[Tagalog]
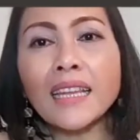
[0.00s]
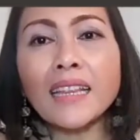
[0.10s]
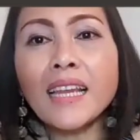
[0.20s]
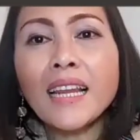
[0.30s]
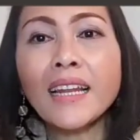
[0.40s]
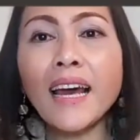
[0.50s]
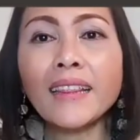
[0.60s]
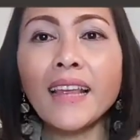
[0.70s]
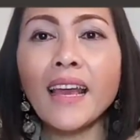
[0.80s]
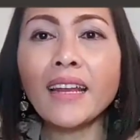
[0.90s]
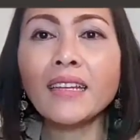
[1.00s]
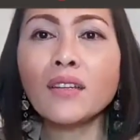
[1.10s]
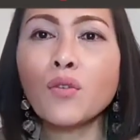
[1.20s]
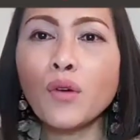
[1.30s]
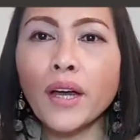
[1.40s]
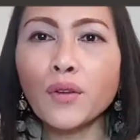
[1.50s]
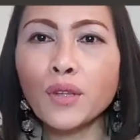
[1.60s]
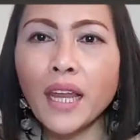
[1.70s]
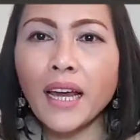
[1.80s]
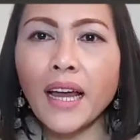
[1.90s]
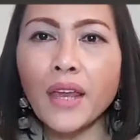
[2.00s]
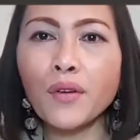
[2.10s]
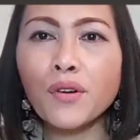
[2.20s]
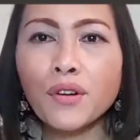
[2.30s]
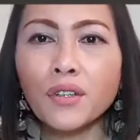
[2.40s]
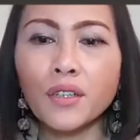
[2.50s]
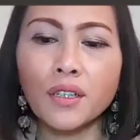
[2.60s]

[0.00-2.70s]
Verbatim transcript: Titingnan natin kung ano talaga yung